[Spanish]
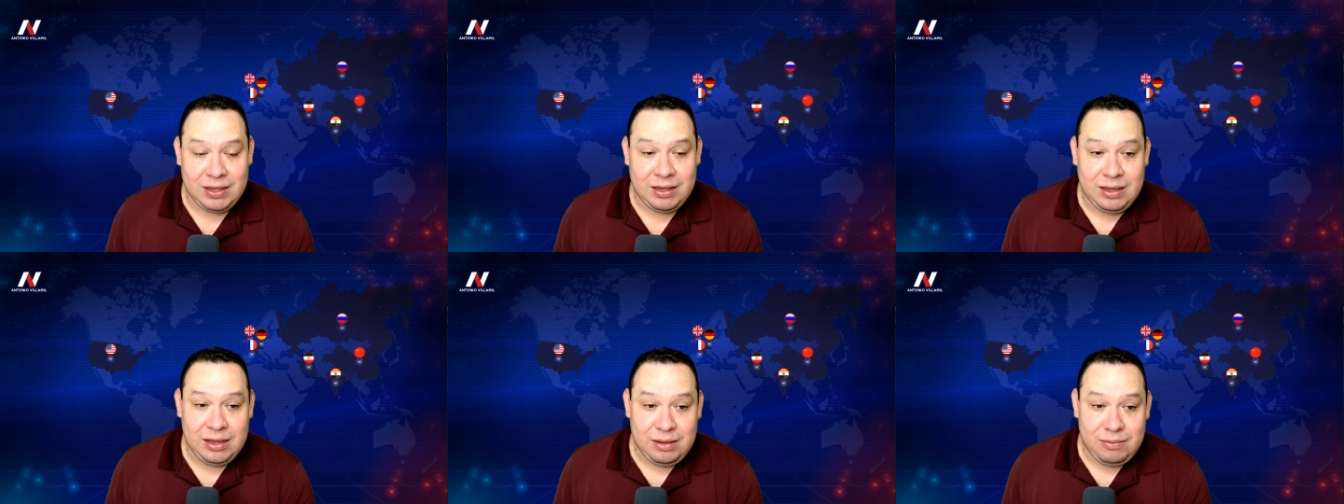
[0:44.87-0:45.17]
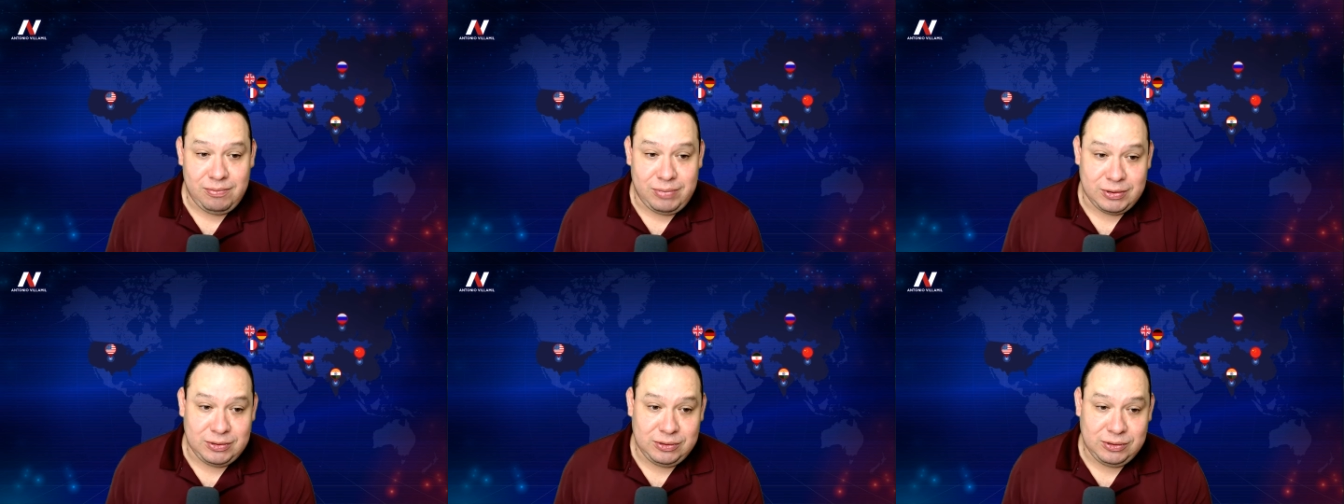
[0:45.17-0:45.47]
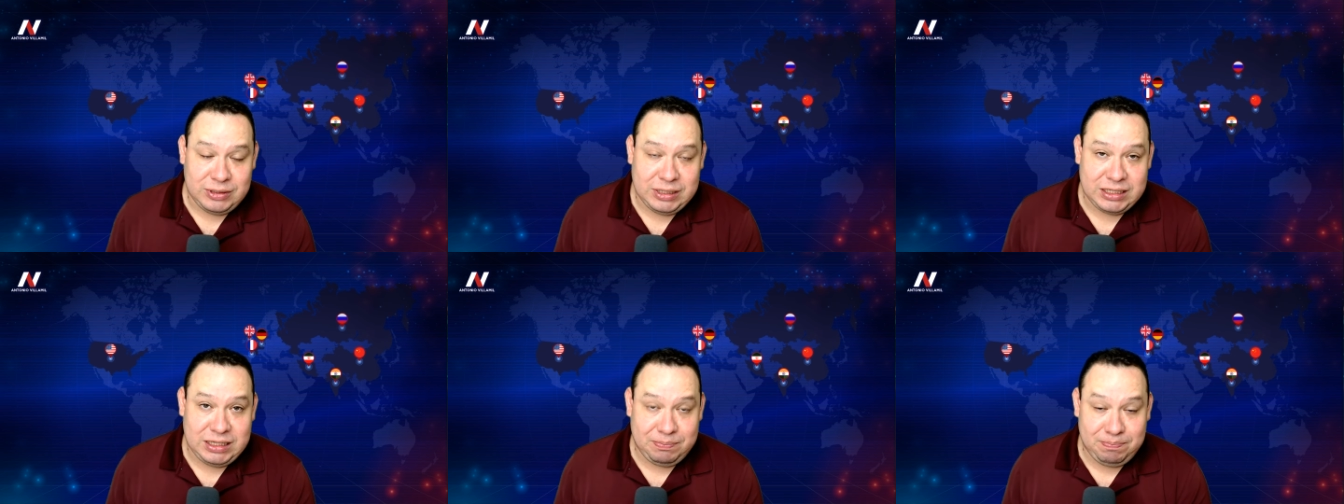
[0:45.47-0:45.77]
pues no
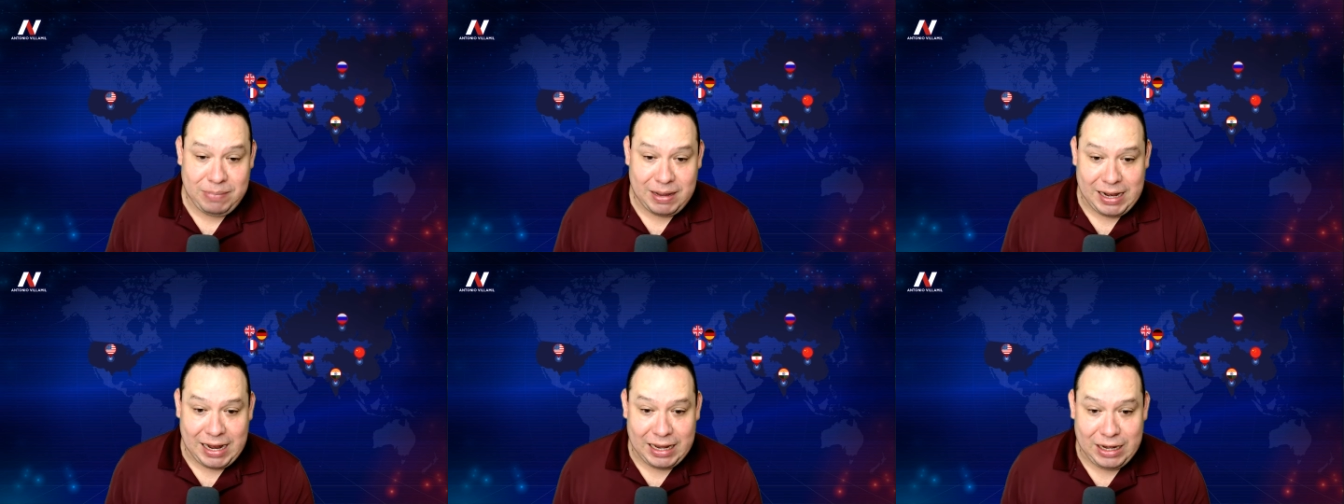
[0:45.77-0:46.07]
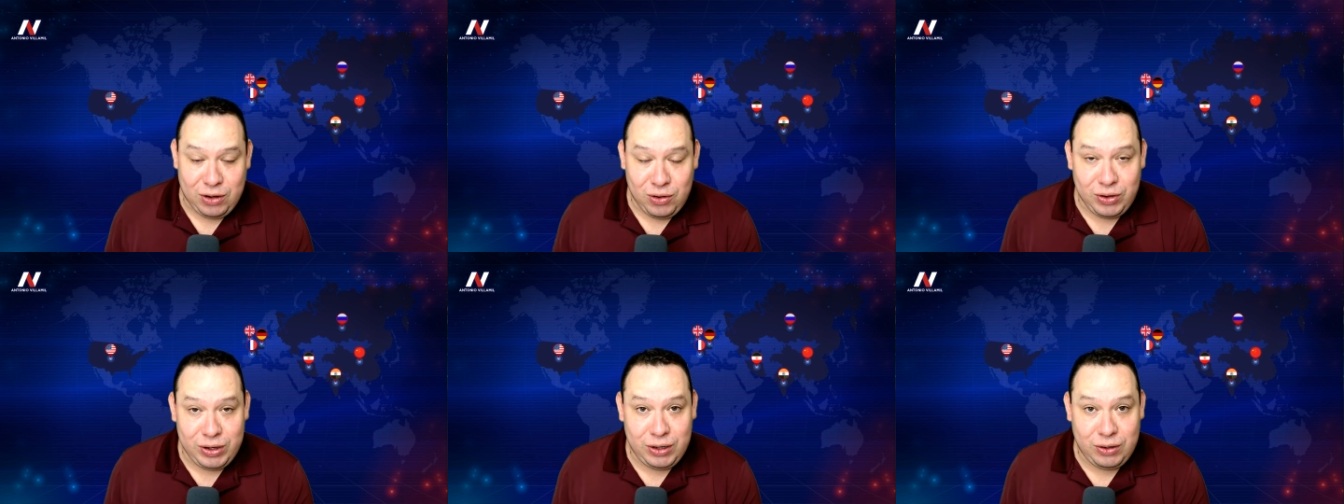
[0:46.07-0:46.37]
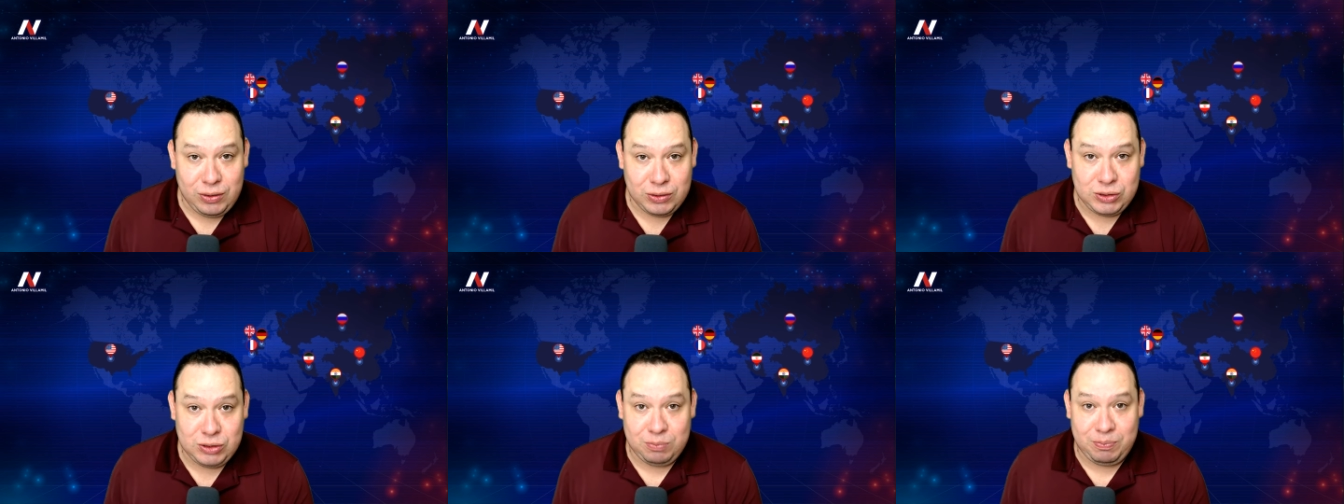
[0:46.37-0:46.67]
sé si
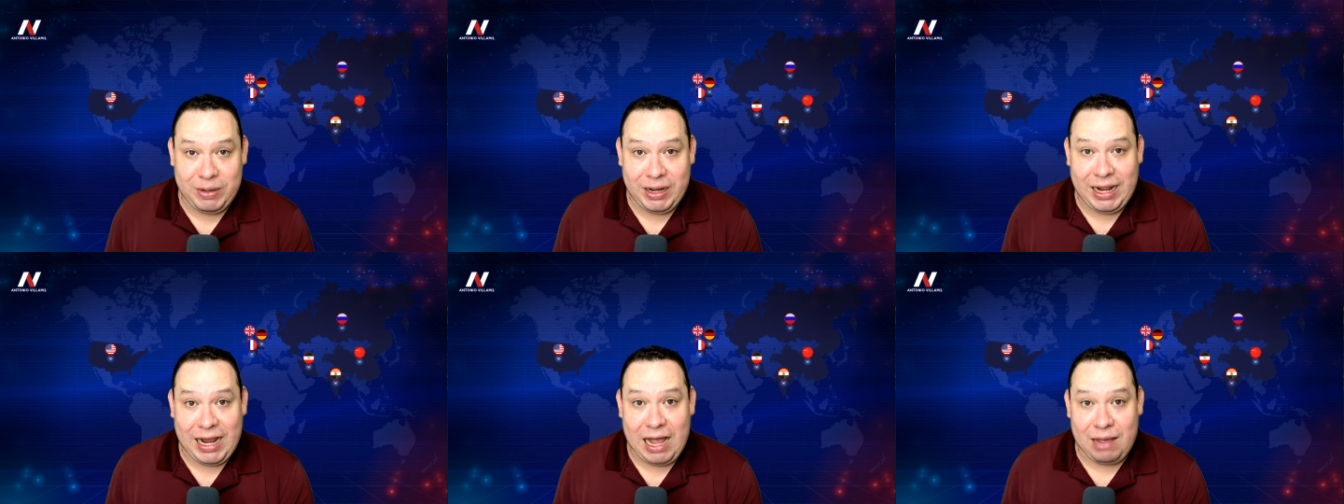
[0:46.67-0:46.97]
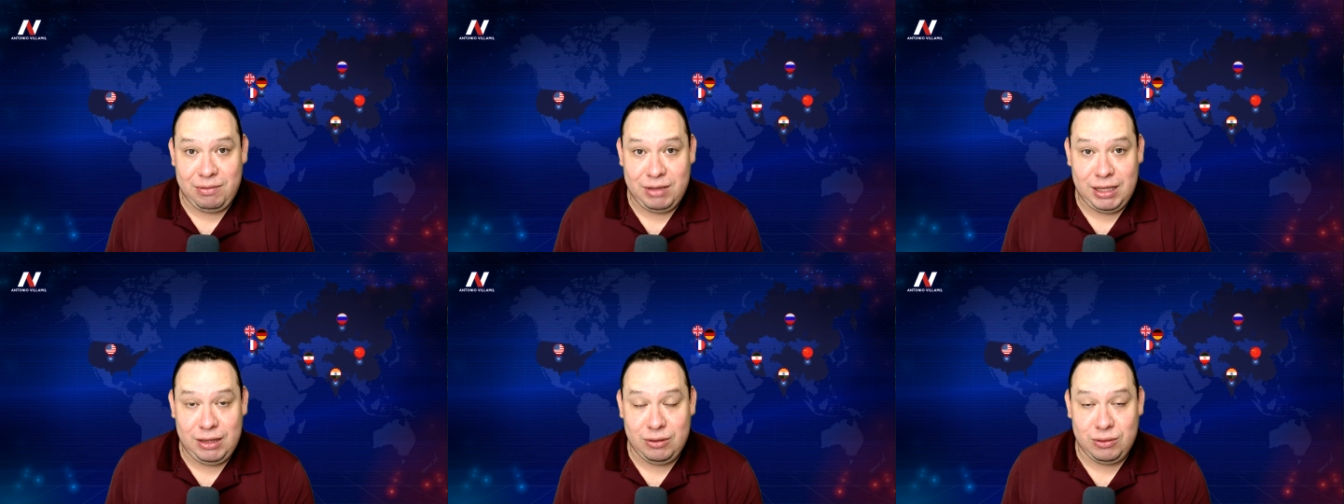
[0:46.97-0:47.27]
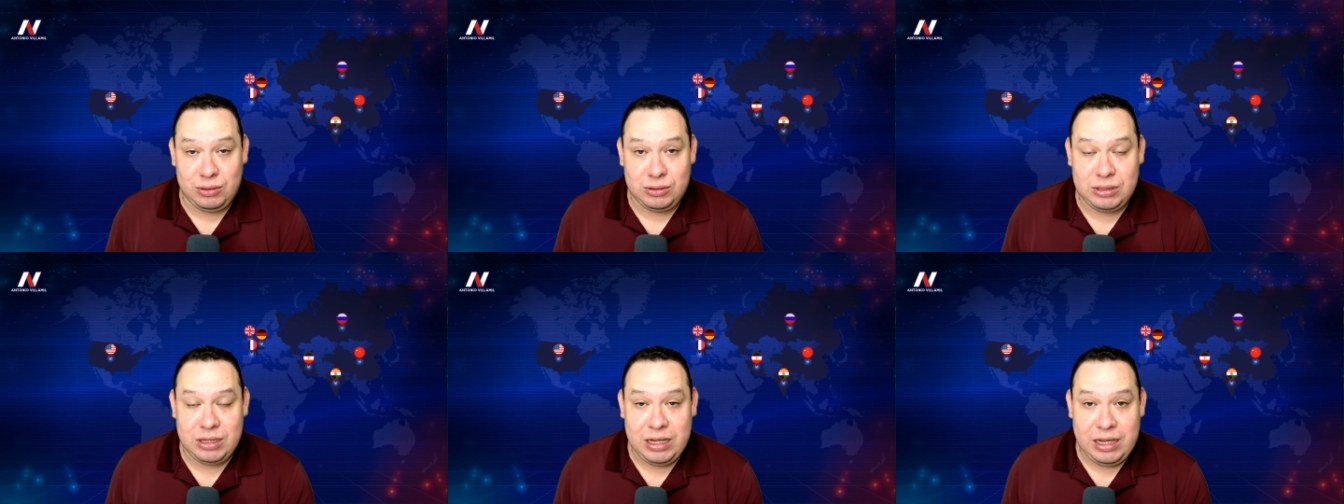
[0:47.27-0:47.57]
paranoicos o
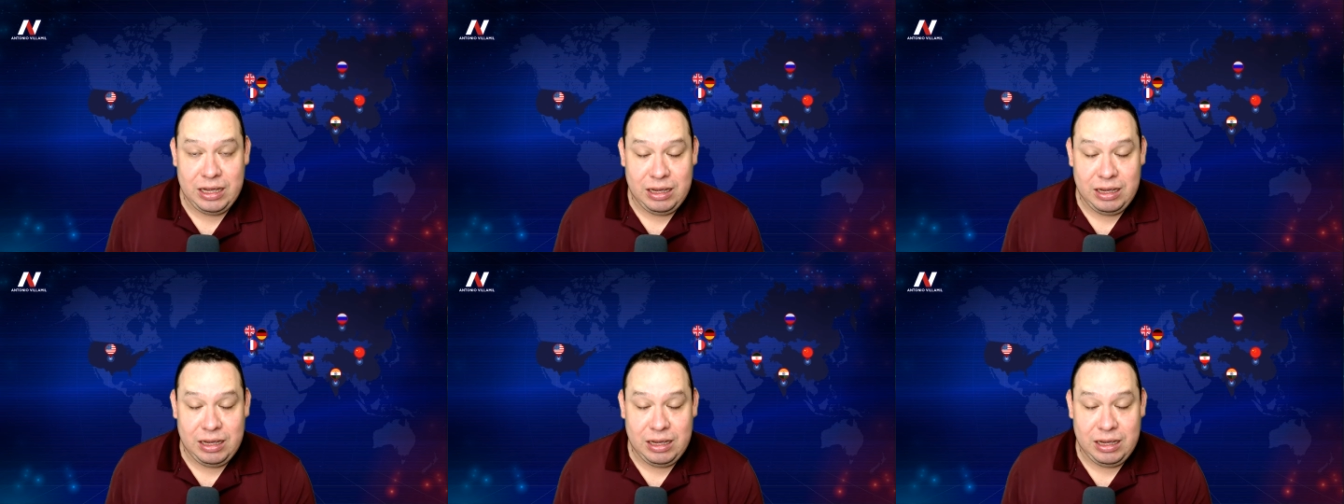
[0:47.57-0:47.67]
precavidos,